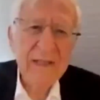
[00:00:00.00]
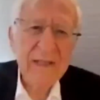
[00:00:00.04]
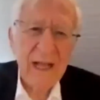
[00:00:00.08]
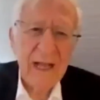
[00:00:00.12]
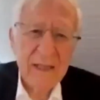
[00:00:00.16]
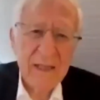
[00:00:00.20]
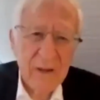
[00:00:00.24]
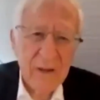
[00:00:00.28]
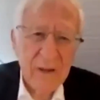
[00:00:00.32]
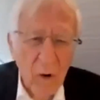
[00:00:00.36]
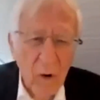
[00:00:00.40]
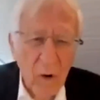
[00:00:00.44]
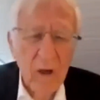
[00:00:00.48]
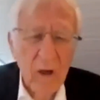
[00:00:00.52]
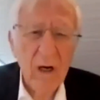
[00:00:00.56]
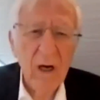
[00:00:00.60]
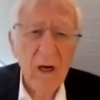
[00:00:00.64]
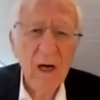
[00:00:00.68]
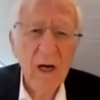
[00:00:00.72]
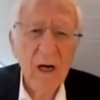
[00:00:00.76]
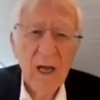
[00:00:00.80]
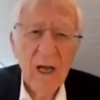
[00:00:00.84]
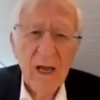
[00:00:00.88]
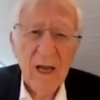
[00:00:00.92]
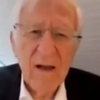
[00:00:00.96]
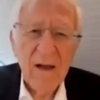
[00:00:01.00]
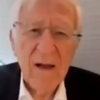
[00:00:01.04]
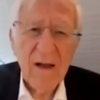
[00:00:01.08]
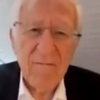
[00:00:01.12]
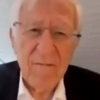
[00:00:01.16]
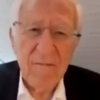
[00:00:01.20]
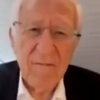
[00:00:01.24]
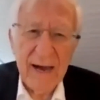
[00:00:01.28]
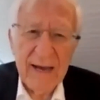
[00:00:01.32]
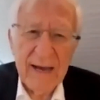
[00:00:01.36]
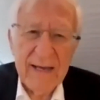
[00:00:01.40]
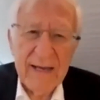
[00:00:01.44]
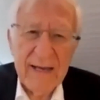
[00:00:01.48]
aber dann doch,
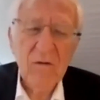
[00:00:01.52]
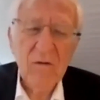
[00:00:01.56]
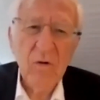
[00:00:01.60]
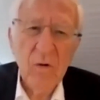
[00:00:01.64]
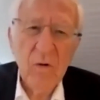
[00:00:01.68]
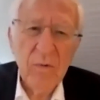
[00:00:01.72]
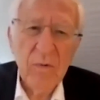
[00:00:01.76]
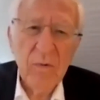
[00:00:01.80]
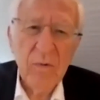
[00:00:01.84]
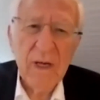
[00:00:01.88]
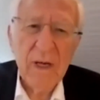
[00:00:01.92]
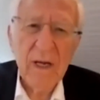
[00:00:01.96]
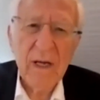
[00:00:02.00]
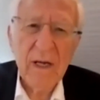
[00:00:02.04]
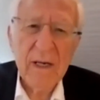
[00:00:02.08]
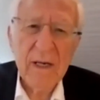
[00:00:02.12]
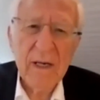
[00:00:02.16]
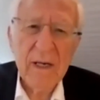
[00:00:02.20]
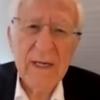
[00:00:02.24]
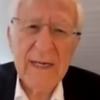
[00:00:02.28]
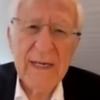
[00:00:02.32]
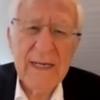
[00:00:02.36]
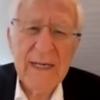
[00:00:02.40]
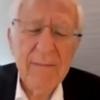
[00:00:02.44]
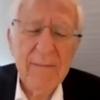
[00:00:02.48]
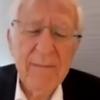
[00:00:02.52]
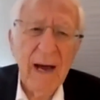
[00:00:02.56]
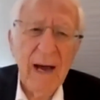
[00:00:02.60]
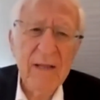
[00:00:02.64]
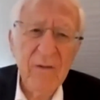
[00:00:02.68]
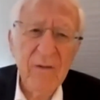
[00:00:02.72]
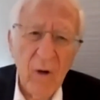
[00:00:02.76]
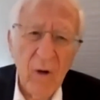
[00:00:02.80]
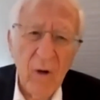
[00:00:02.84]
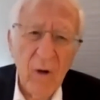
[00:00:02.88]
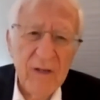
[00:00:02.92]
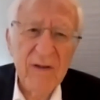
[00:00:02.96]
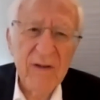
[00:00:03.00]
weit über
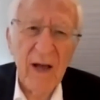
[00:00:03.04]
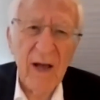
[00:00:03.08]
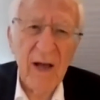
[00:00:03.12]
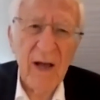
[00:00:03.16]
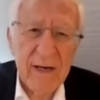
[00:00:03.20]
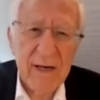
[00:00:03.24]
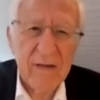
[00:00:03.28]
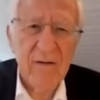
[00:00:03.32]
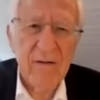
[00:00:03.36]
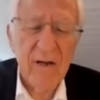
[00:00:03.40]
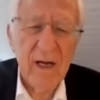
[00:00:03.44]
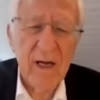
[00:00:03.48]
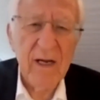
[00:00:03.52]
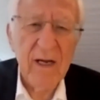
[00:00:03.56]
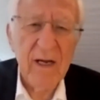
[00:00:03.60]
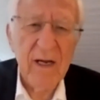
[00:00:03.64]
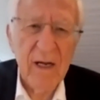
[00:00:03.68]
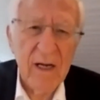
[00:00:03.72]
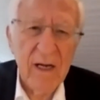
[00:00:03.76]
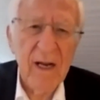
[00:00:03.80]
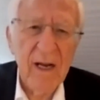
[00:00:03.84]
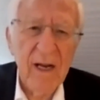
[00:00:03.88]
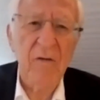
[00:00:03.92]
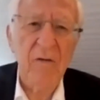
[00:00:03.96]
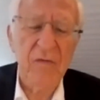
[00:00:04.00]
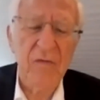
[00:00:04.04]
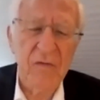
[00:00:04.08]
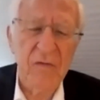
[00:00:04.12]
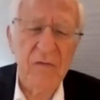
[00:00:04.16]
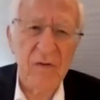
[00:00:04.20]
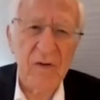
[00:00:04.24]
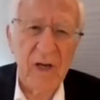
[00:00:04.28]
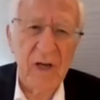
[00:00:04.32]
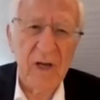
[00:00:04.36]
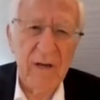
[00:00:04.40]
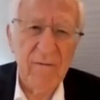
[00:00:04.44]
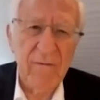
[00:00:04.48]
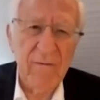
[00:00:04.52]
Klimaneutralität
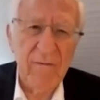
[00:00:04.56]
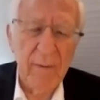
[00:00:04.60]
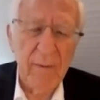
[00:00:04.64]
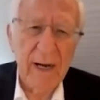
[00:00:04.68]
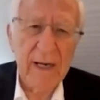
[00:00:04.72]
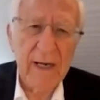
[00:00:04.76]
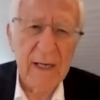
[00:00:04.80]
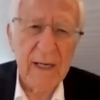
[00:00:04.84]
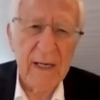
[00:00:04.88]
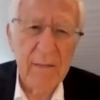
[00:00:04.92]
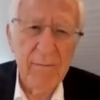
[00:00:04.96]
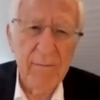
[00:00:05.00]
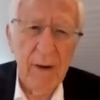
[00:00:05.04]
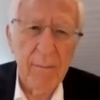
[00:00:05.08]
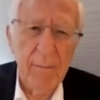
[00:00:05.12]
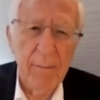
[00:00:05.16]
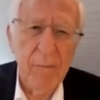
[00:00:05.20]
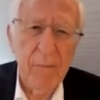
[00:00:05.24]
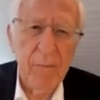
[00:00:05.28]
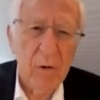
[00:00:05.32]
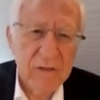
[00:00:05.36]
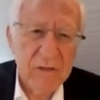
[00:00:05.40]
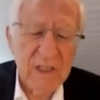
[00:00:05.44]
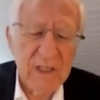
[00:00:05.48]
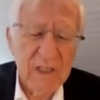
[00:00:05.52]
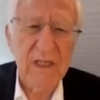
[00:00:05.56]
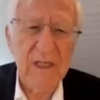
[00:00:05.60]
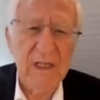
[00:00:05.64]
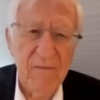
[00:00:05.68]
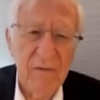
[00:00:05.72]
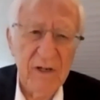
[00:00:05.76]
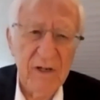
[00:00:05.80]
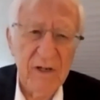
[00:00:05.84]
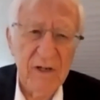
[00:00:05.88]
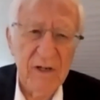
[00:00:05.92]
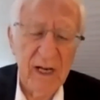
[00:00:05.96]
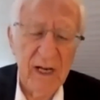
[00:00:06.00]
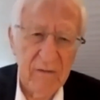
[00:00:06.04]
hinauszugehen, wenn man
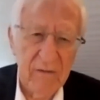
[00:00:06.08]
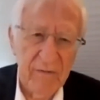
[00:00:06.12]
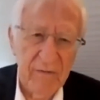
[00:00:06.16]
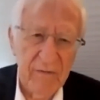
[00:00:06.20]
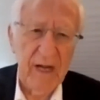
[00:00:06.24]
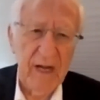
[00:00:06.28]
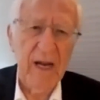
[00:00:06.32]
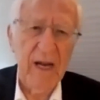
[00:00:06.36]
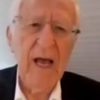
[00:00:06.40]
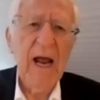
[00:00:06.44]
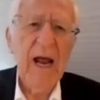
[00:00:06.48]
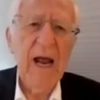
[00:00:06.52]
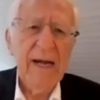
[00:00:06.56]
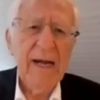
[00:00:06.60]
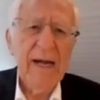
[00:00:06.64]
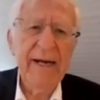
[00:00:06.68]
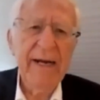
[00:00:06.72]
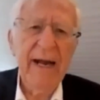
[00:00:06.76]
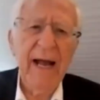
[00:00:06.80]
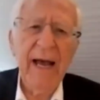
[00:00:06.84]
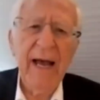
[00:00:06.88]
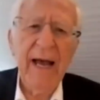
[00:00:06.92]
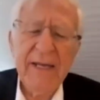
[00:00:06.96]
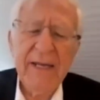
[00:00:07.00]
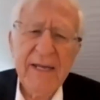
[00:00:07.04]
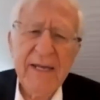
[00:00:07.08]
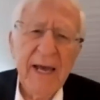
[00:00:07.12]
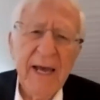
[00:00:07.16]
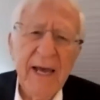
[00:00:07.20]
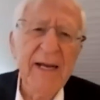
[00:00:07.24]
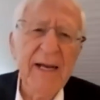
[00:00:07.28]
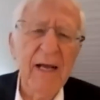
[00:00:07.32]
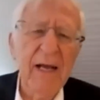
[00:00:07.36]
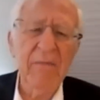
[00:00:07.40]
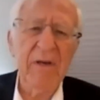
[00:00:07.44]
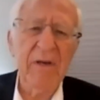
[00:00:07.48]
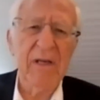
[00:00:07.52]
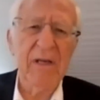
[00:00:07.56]
Klimapositivität will. Nina, ich
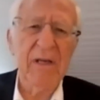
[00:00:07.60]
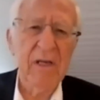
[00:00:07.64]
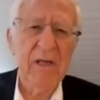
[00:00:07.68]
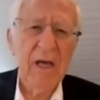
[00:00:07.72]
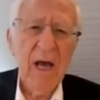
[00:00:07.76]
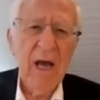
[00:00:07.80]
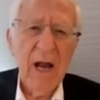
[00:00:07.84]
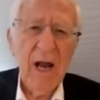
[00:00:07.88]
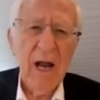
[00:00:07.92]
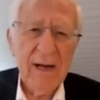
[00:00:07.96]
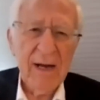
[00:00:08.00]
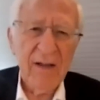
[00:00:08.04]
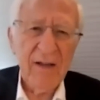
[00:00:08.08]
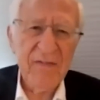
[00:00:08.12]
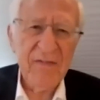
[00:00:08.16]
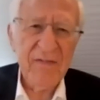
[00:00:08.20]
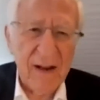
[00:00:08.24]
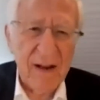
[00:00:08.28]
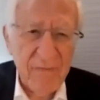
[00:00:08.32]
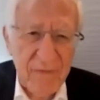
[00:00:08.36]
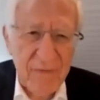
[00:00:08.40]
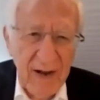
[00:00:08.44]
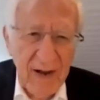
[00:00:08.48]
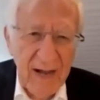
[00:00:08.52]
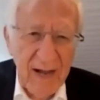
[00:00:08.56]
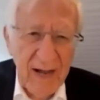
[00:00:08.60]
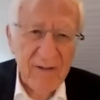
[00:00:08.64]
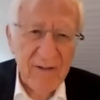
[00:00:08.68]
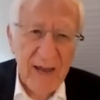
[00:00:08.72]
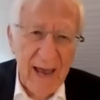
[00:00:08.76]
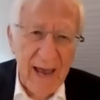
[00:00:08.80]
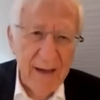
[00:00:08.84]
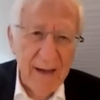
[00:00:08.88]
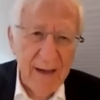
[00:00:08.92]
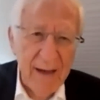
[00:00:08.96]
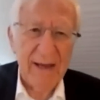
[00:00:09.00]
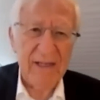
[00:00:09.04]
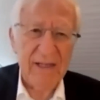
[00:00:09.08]
erinnere mich, dass dein Vater
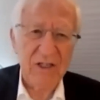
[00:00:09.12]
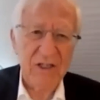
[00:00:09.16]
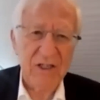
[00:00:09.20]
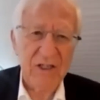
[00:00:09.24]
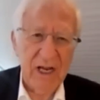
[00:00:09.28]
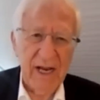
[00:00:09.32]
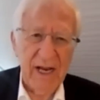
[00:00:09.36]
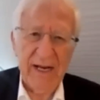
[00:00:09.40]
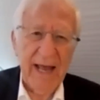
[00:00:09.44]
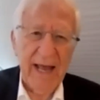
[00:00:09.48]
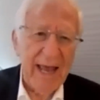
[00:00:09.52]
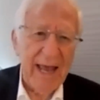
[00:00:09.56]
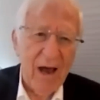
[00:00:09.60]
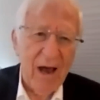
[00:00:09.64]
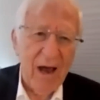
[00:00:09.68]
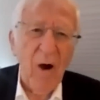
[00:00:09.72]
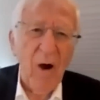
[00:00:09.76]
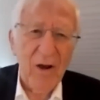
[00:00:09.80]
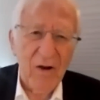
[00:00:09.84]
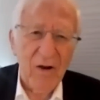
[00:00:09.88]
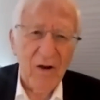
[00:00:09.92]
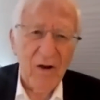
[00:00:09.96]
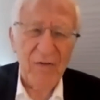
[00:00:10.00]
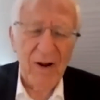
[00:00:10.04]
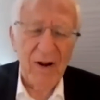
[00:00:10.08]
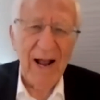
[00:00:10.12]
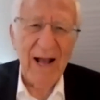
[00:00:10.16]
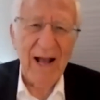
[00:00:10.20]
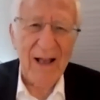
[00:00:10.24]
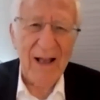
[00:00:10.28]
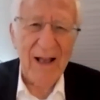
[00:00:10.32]
Hermann Scheer, der ja Eurosolar